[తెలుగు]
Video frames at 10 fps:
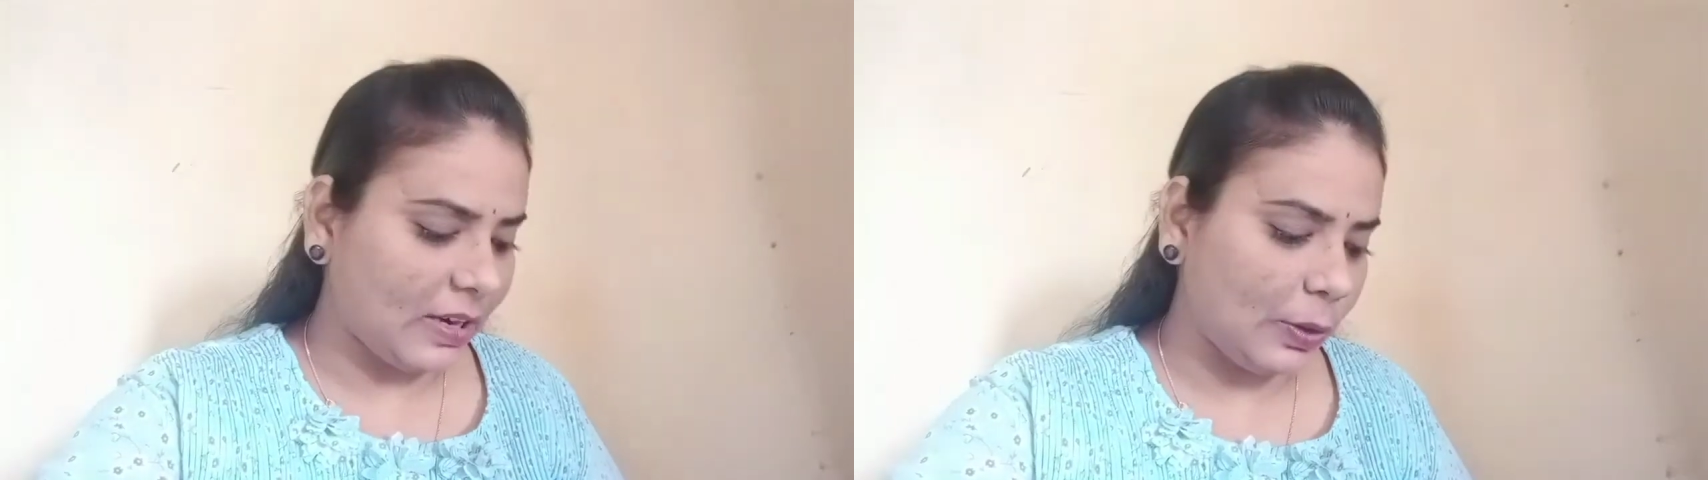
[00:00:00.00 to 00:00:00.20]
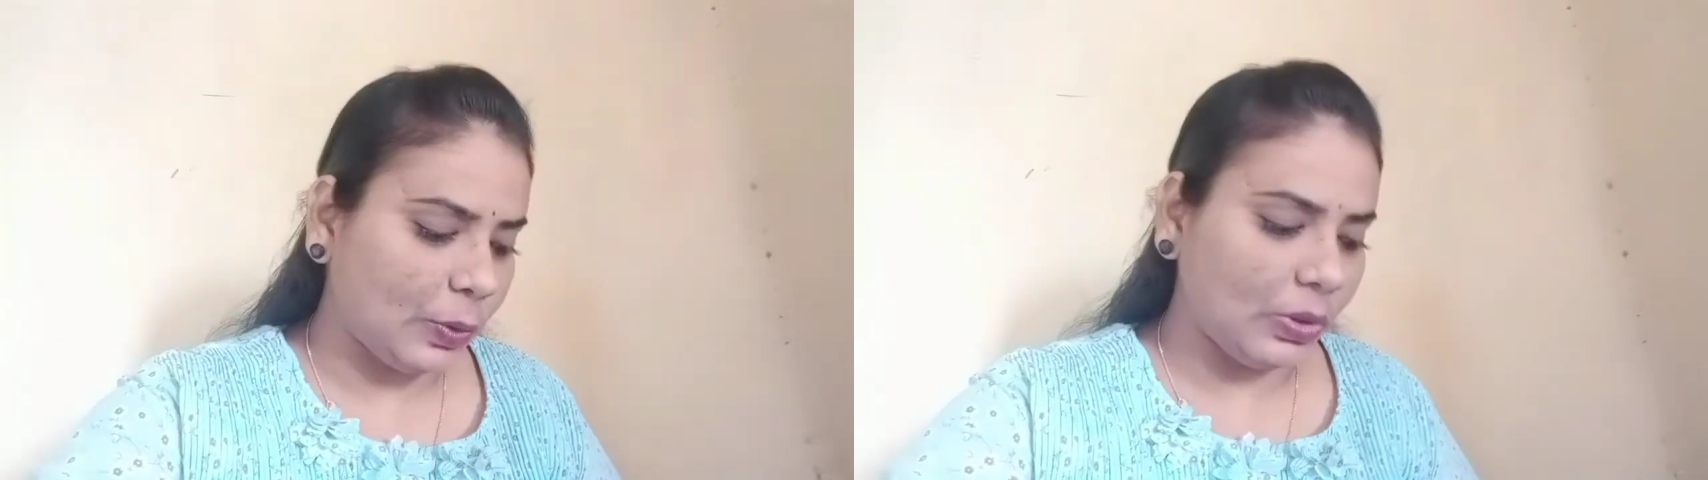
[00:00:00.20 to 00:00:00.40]

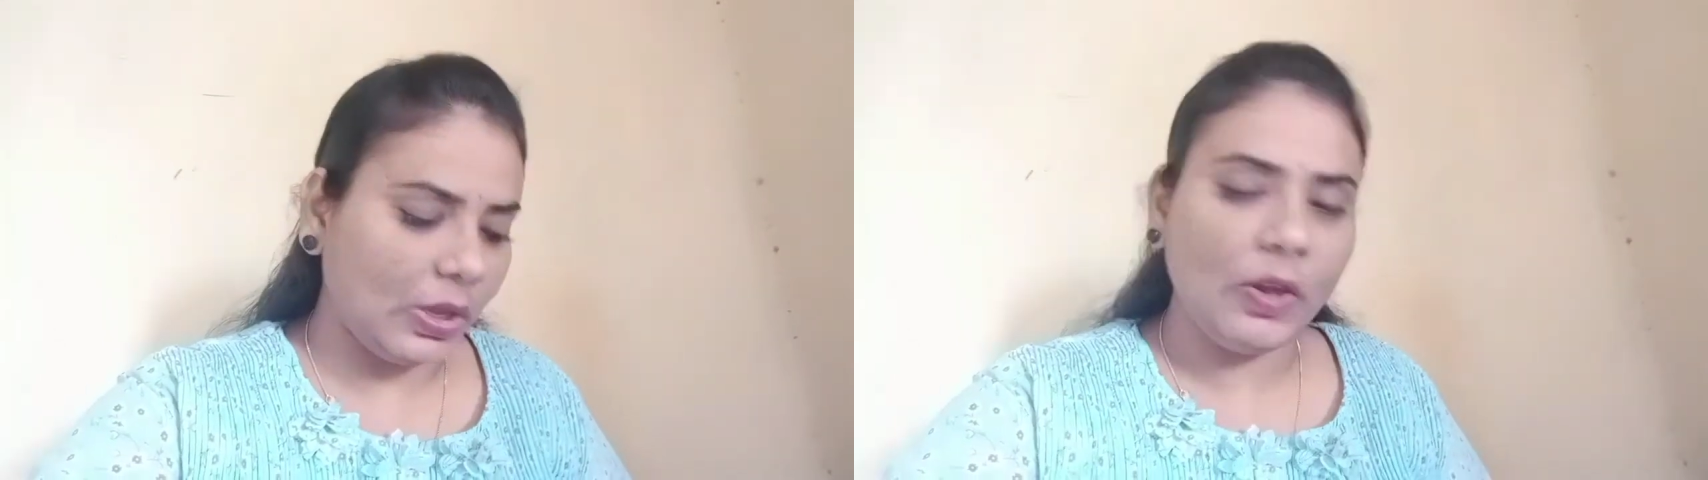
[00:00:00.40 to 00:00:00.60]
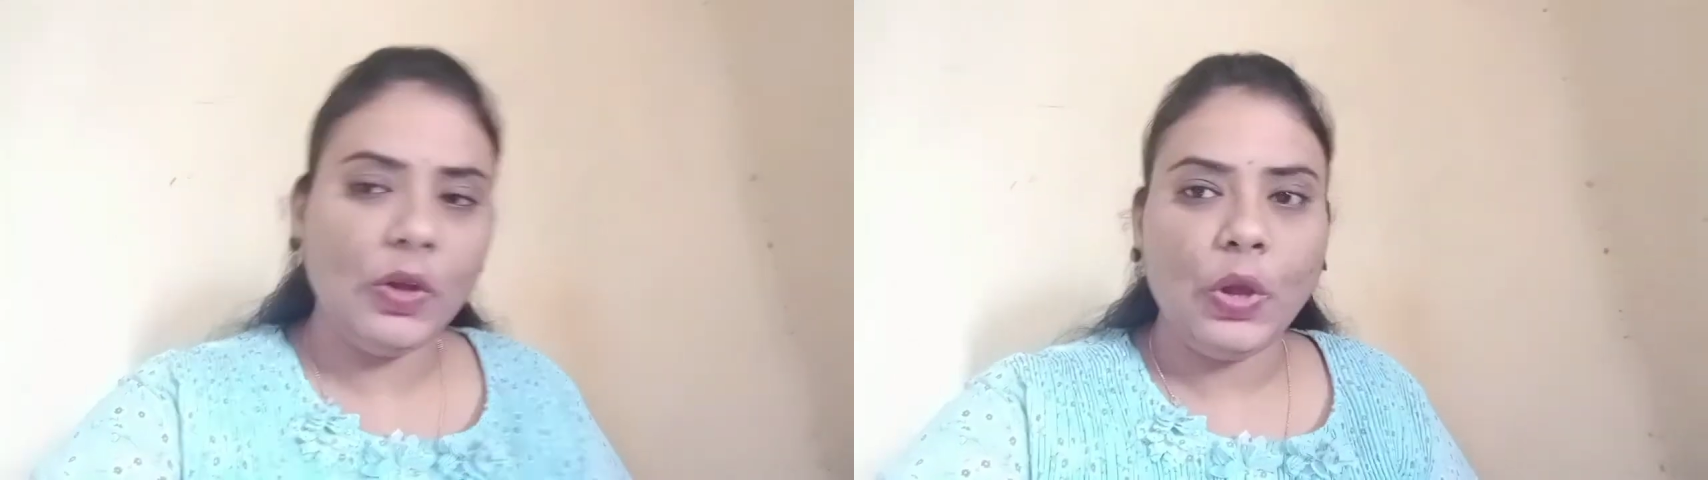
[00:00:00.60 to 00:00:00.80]

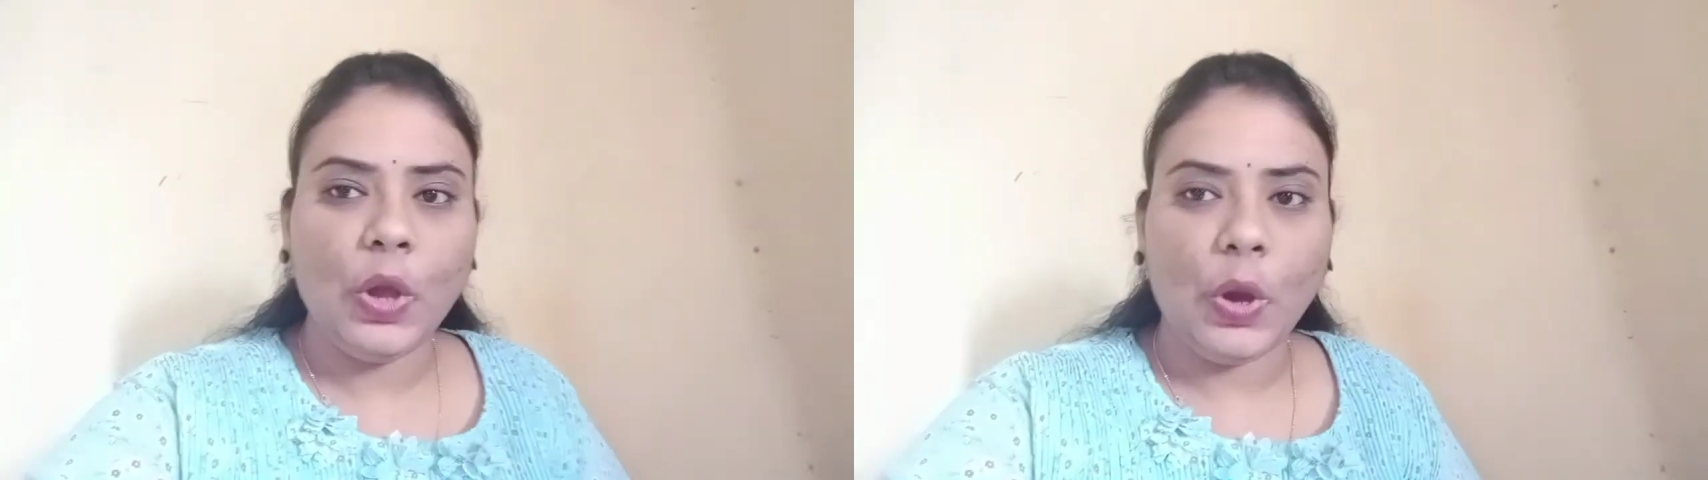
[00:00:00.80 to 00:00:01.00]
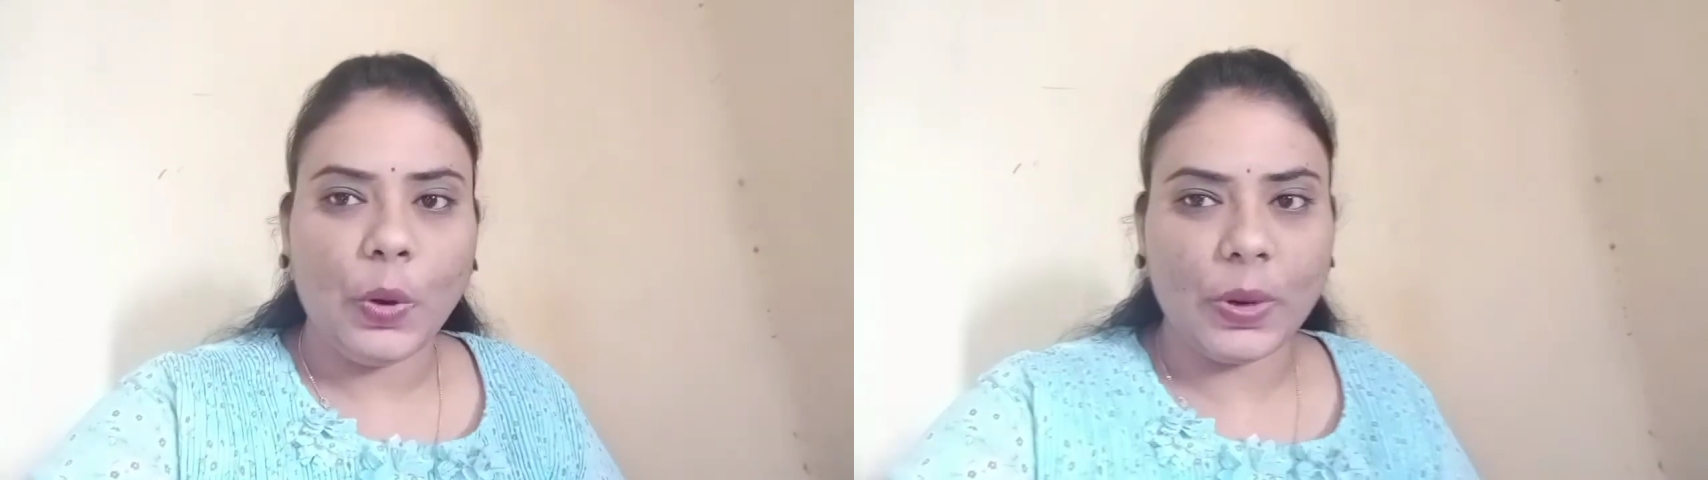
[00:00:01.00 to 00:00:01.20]
మాట్లాడుకుందాం
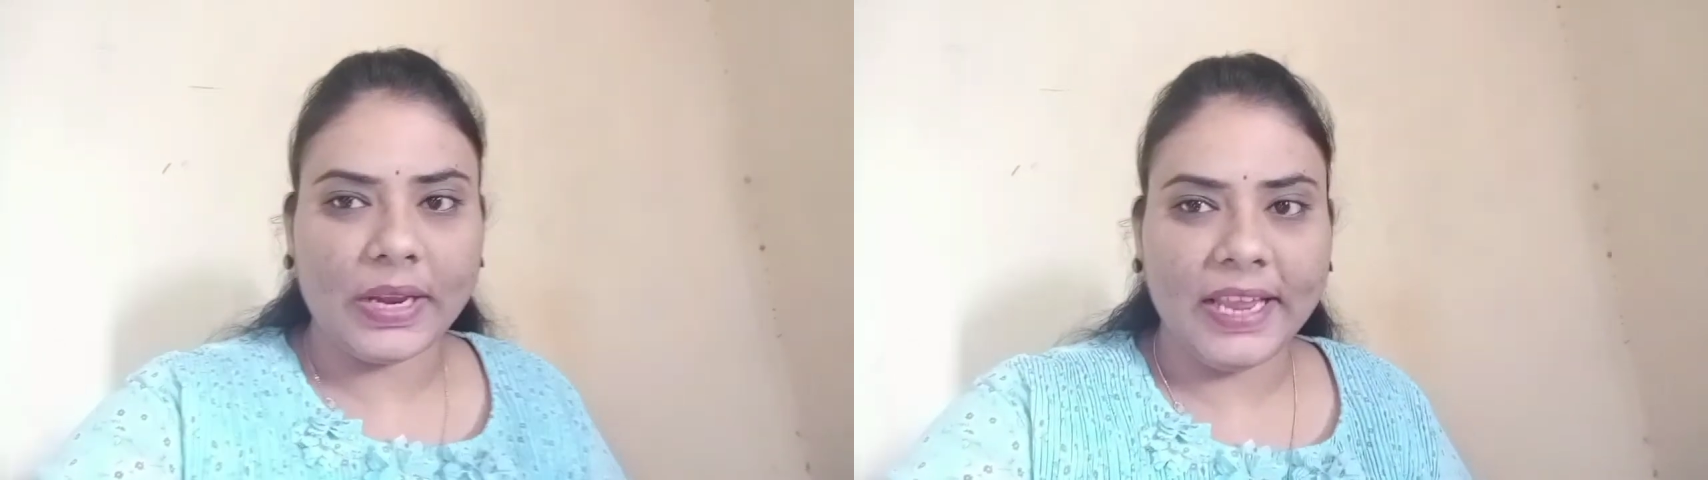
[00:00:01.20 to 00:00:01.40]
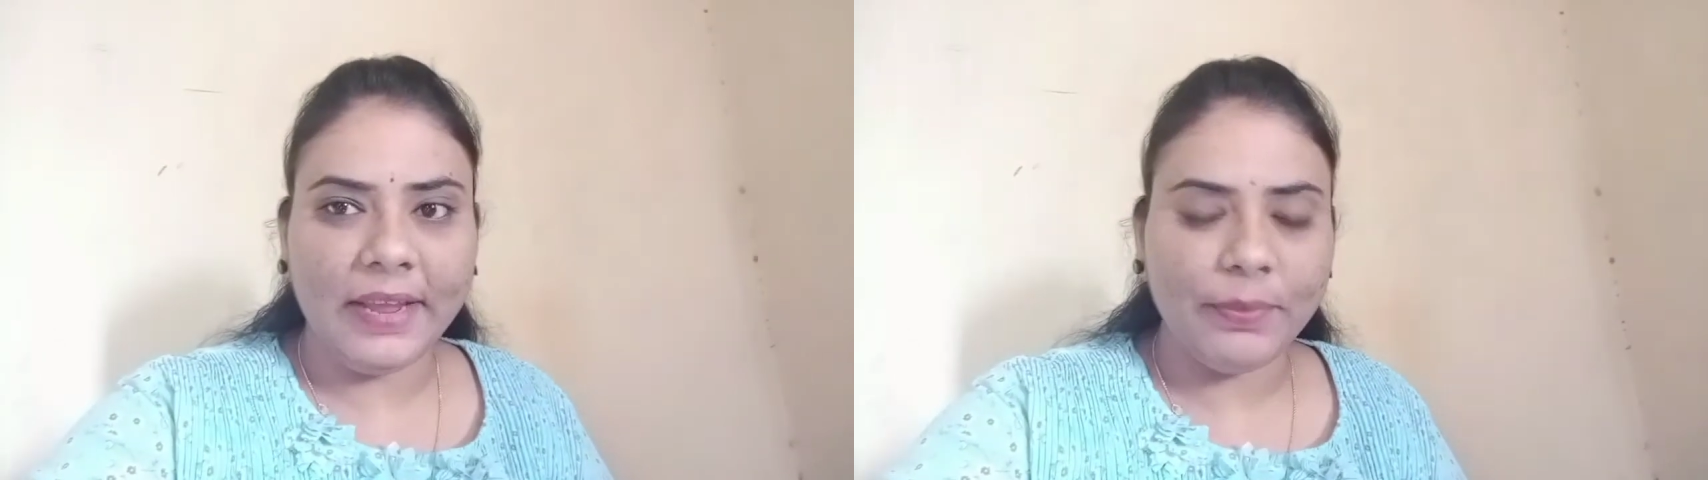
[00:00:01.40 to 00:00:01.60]

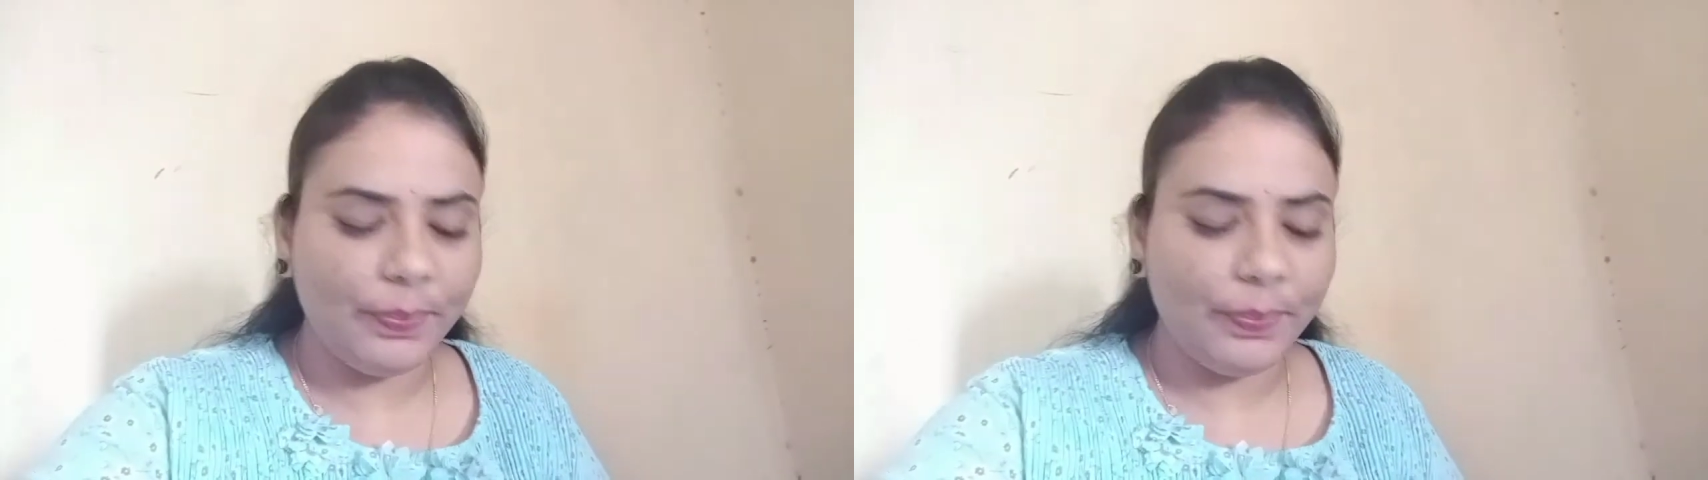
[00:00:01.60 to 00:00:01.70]
ఓకే